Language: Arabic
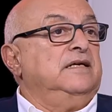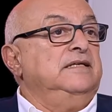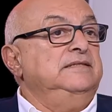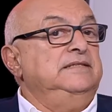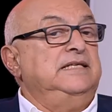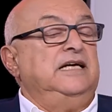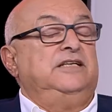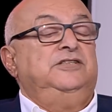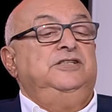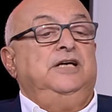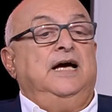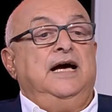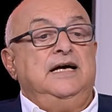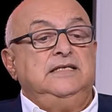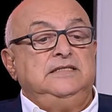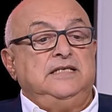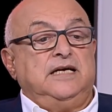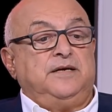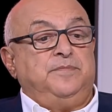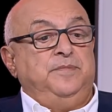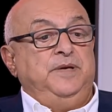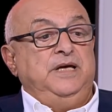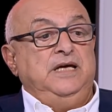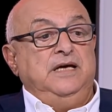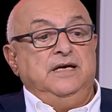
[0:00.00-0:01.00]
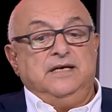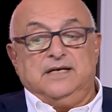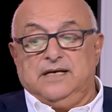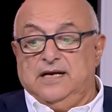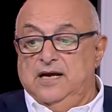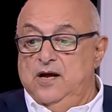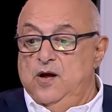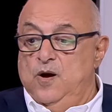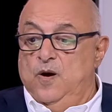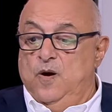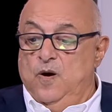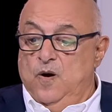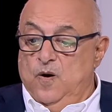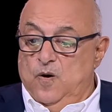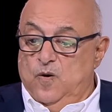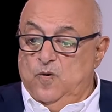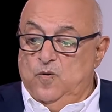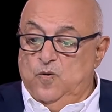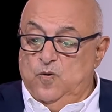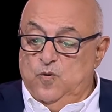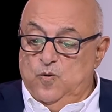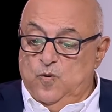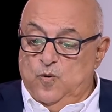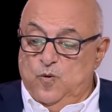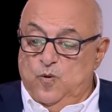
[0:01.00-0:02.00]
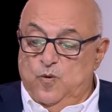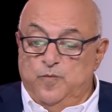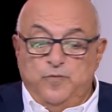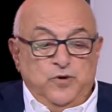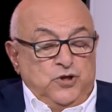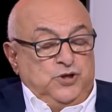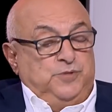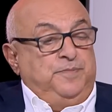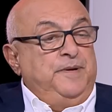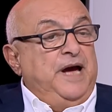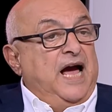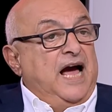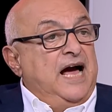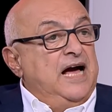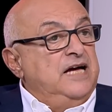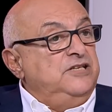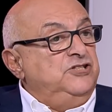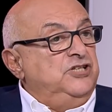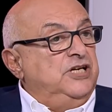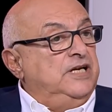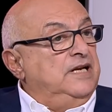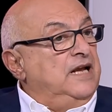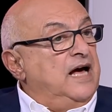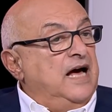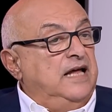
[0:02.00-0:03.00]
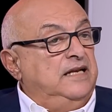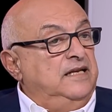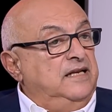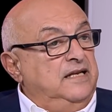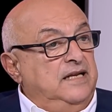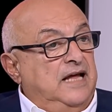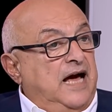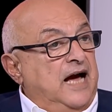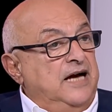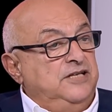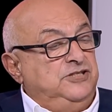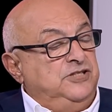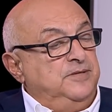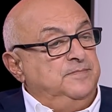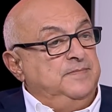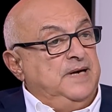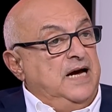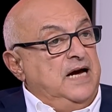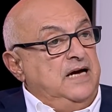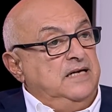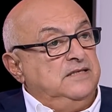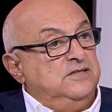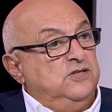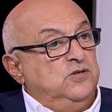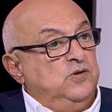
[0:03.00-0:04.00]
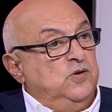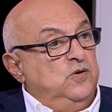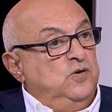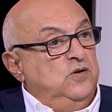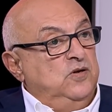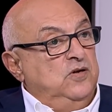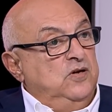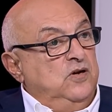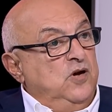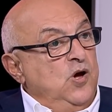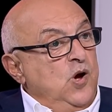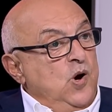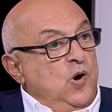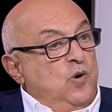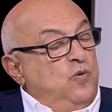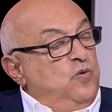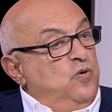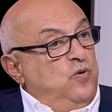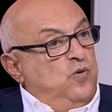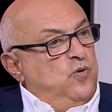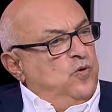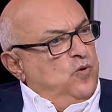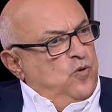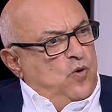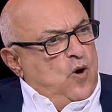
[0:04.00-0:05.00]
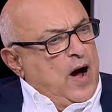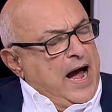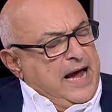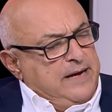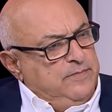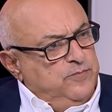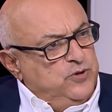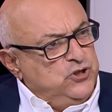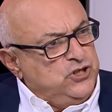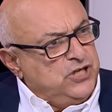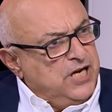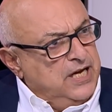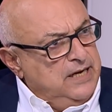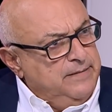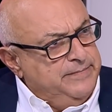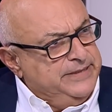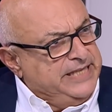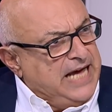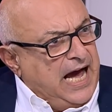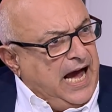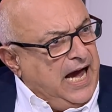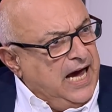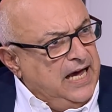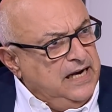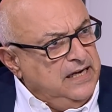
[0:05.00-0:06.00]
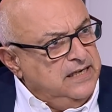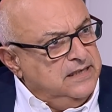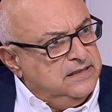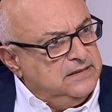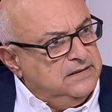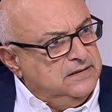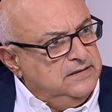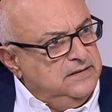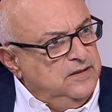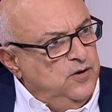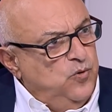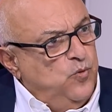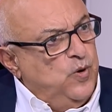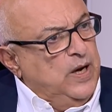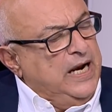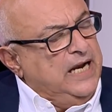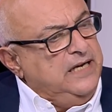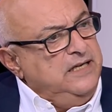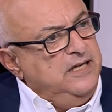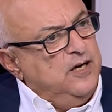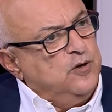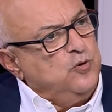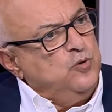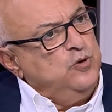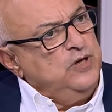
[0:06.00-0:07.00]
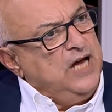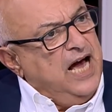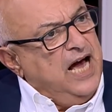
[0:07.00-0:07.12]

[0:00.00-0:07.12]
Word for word: عندك جهاز كبير ومش بحاجه لهالحجم هذا وهي مشكله بدها حل ولن يكون